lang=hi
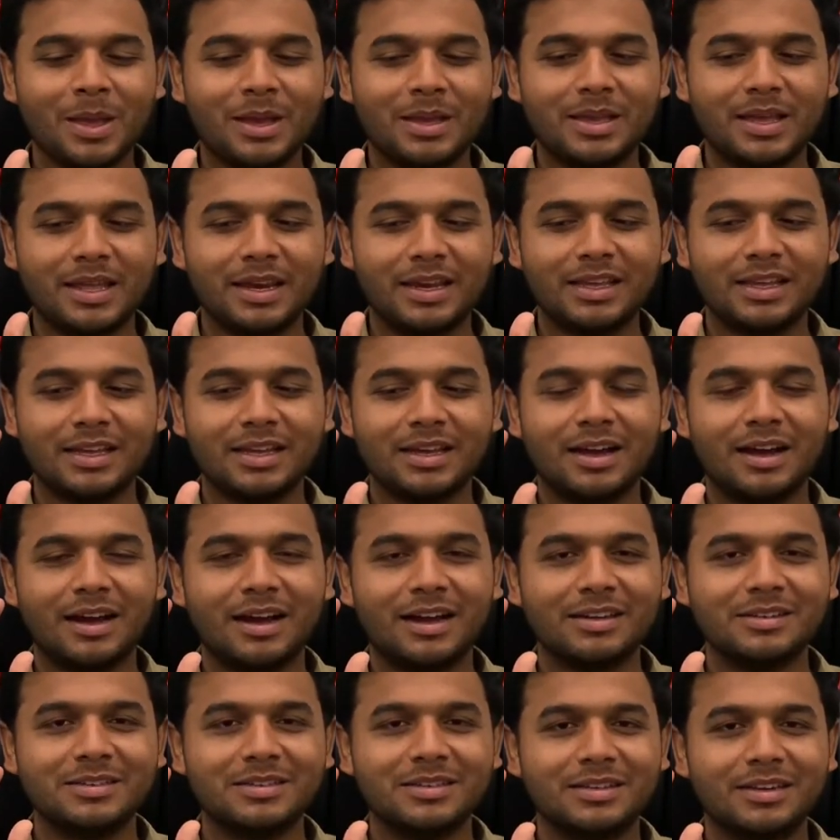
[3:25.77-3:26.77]
यानी कि
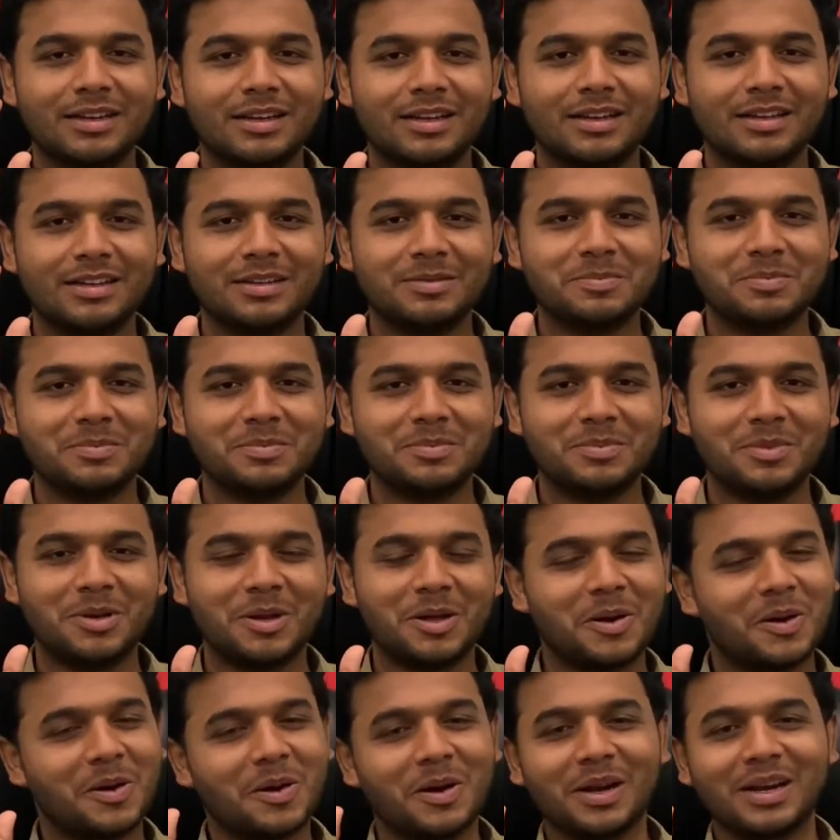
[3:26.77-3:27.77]
आज ना
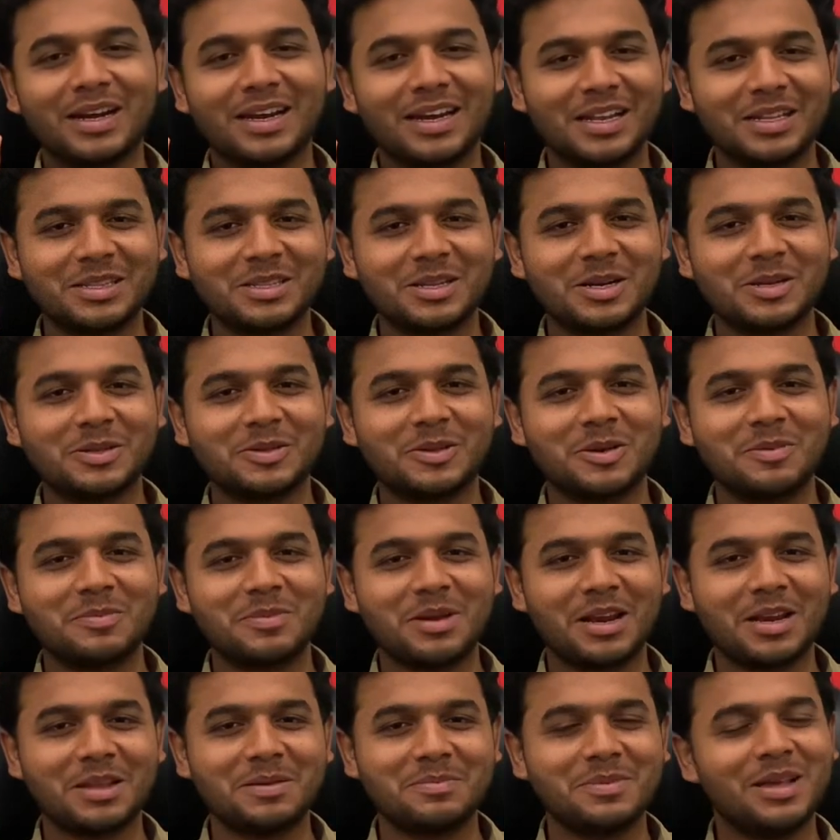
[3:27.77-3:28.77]
लाहौर क्लंदर्स और
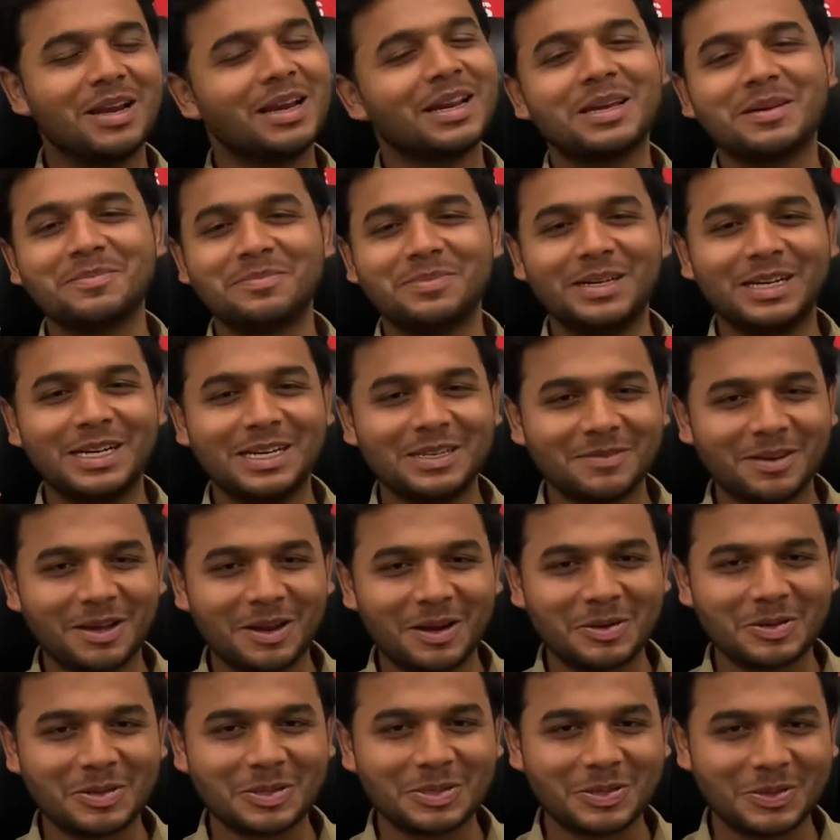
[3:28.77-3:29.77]
मैंने मिल के पिंडी
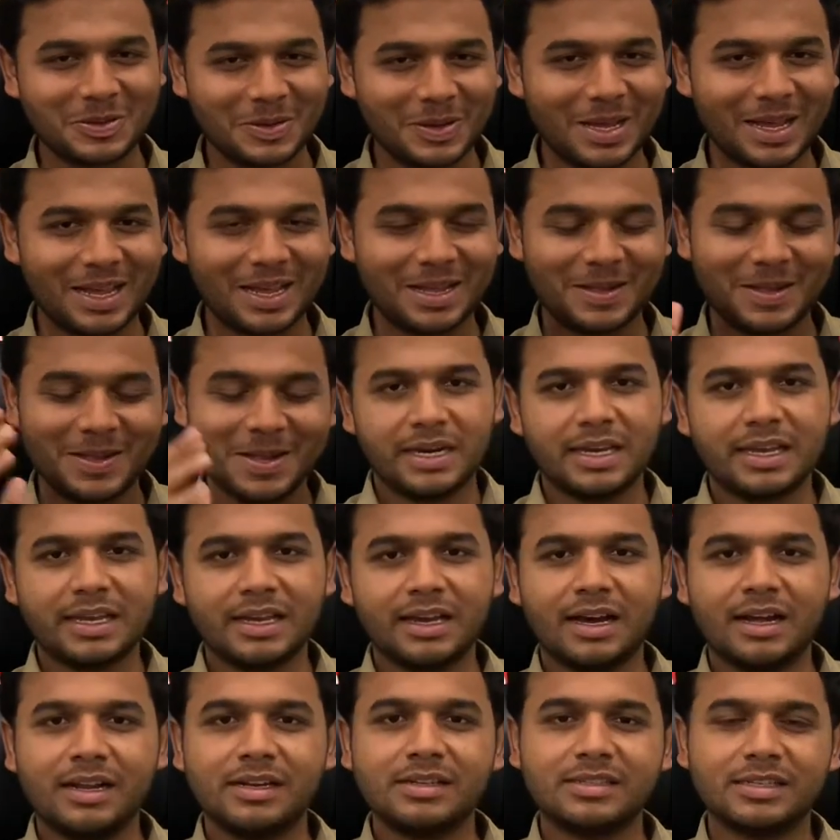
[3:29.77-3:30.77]
वालों को धोया मेरे
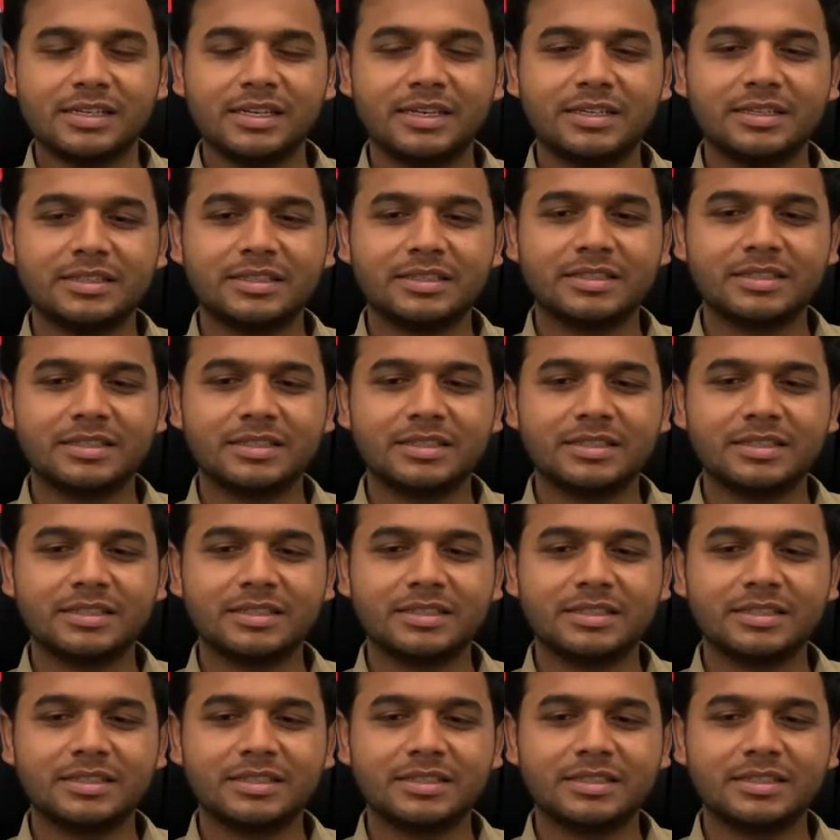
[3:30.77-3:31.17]
ख्याल से